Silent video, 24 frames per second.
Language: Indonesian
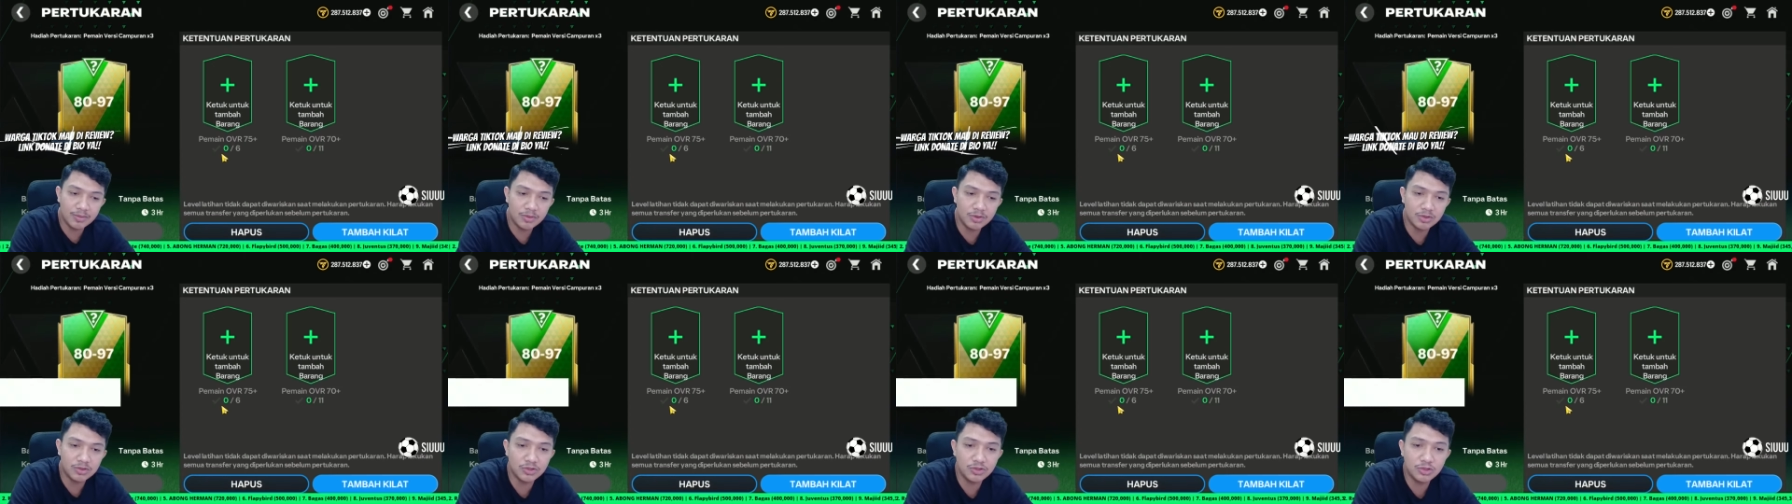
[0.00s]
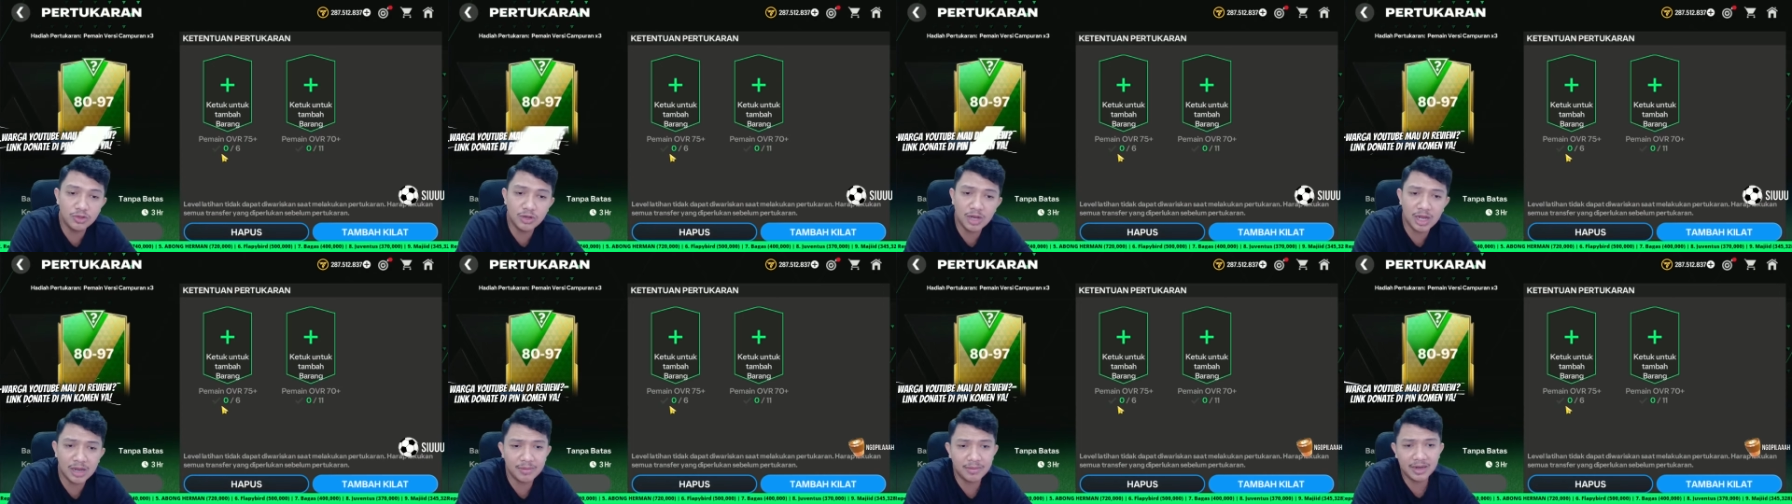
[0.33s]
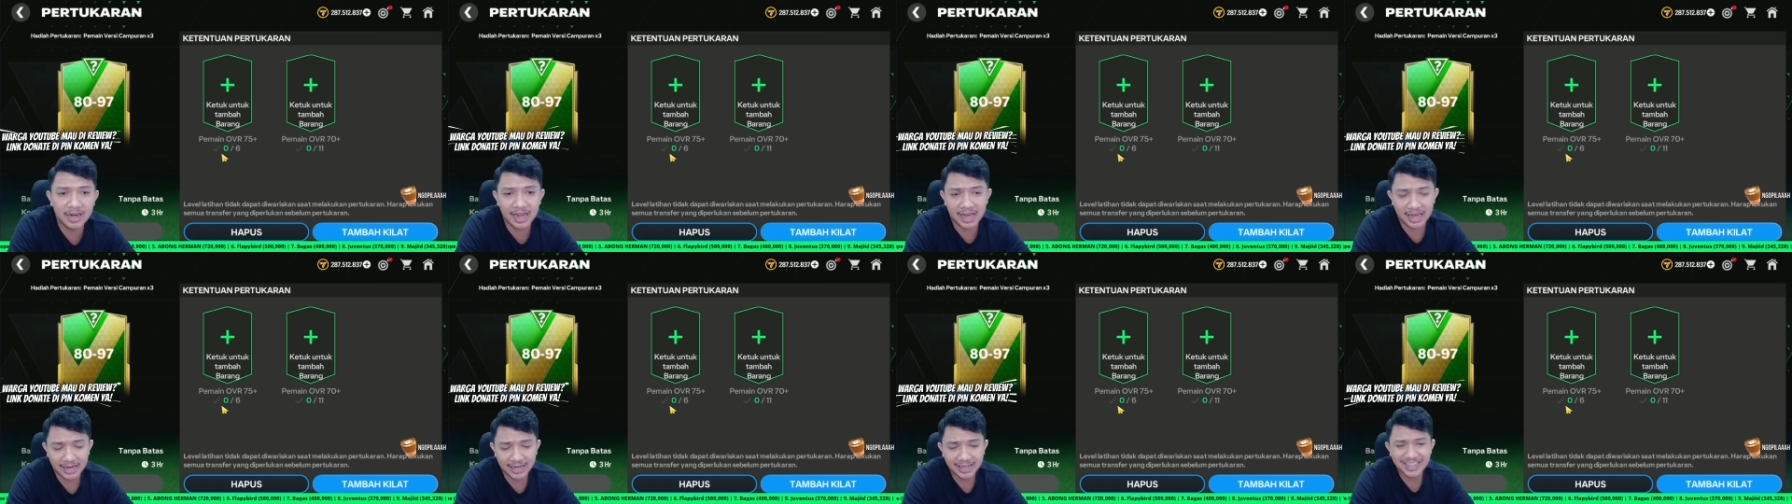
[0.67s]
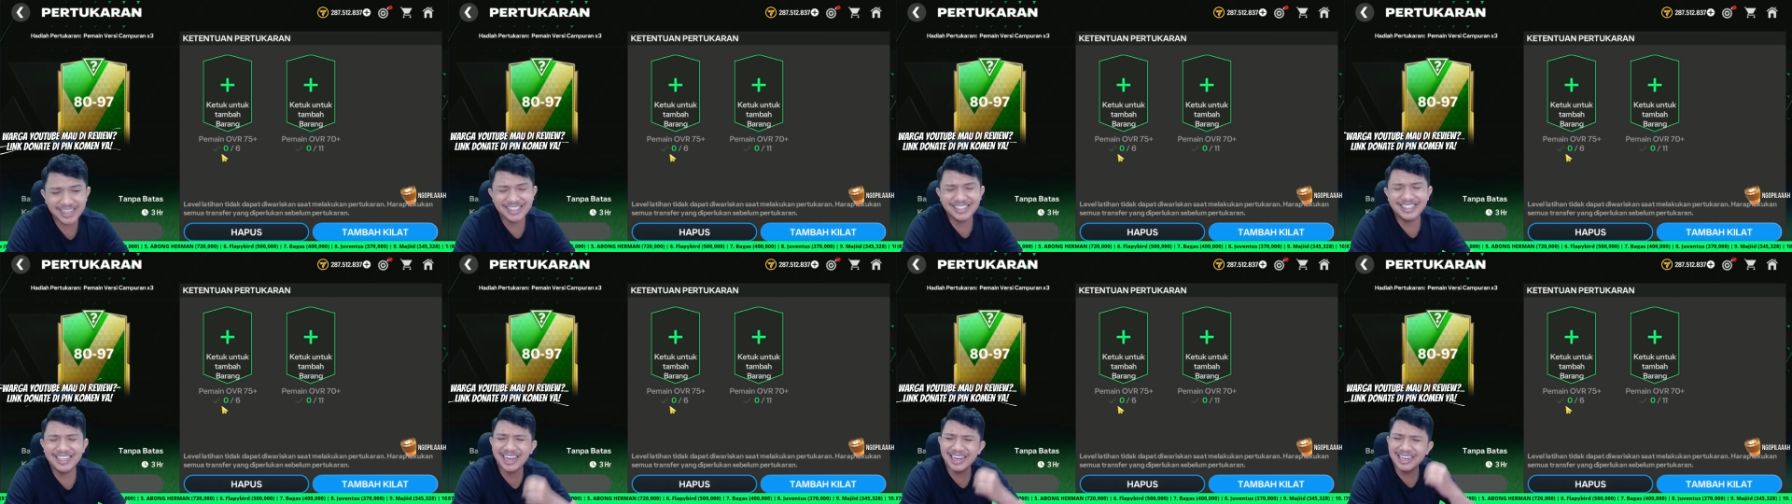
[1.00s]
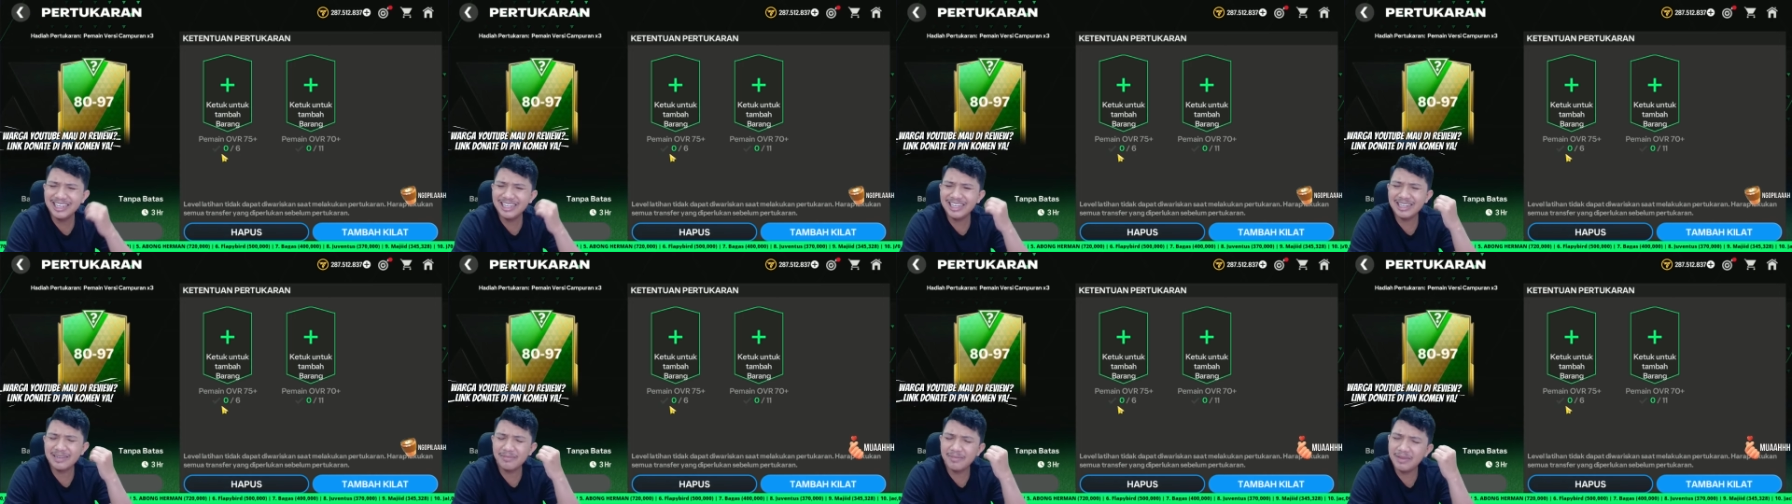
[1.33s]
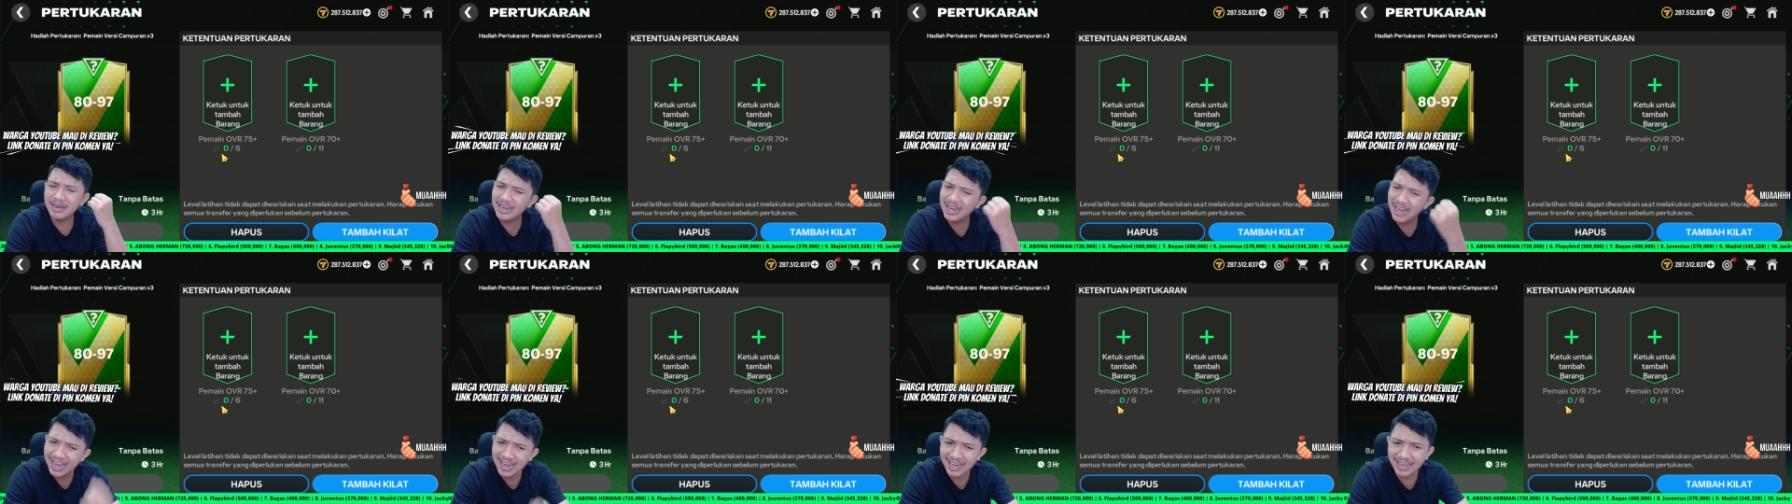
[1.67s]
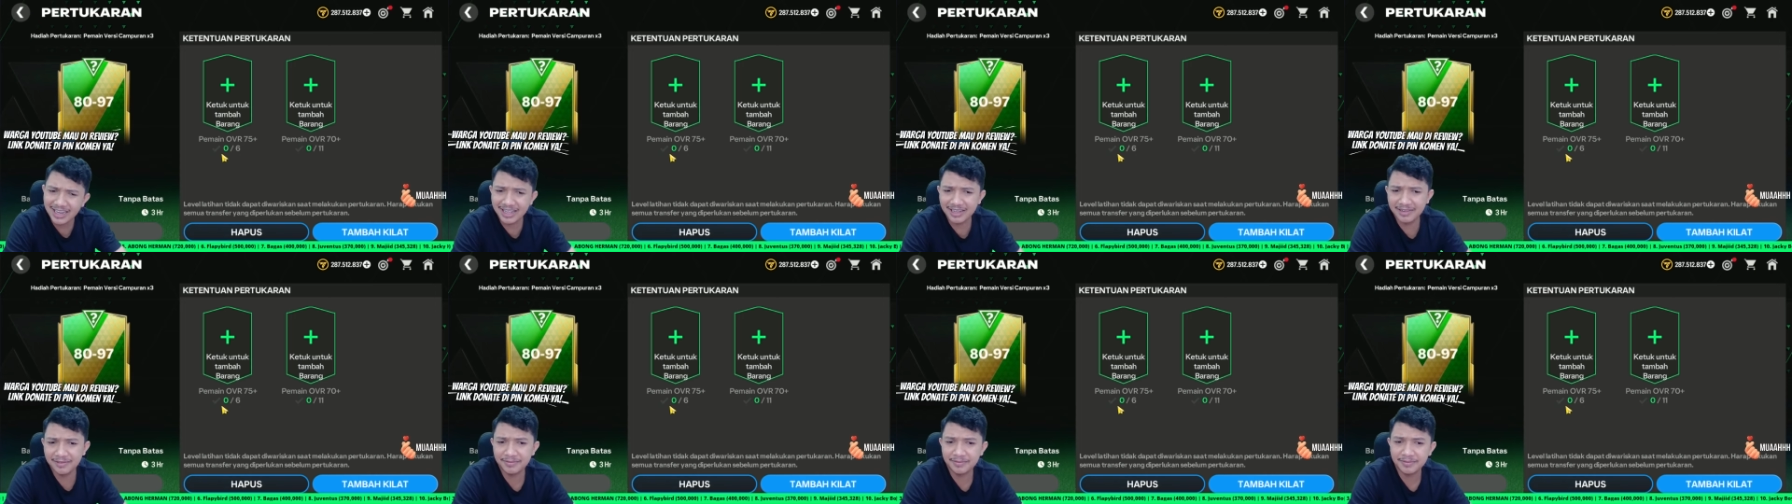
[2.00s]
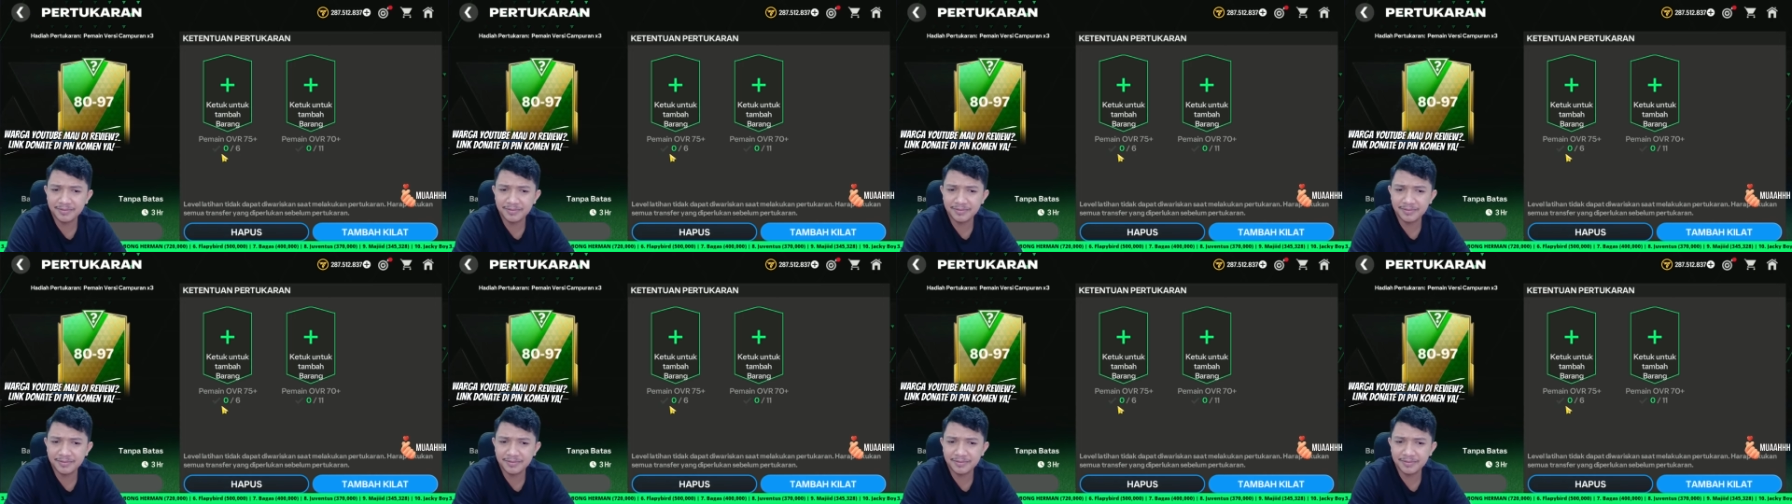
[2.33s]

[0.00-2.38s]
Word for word: tujuh nggak menarik jadi menarik